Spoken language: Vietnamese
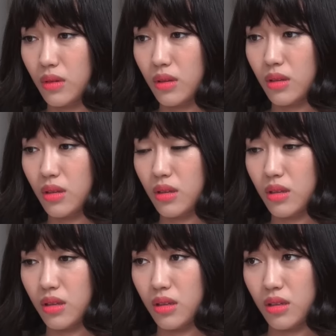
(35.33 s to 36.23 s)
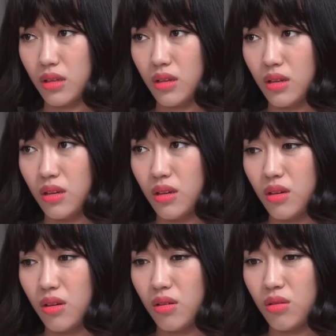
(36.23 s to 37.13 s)
chuyện này cho anh ta biết nghe chưa
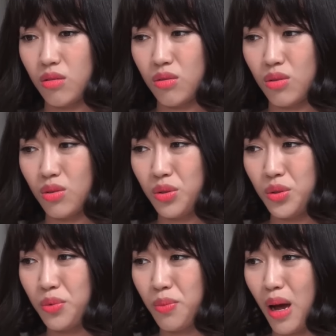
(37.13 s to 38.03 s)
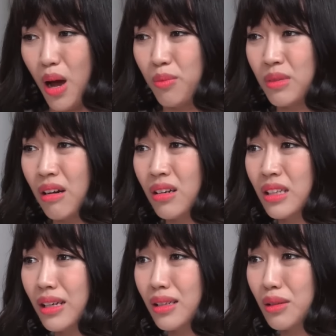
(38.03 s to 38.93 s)
nhưng mà không
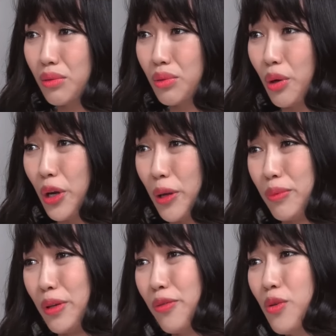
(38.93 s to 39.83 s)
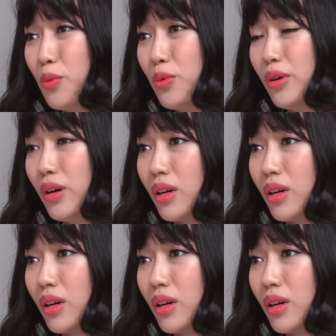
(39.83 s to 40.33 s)
nói thấy tội nghiệp thì phúc quá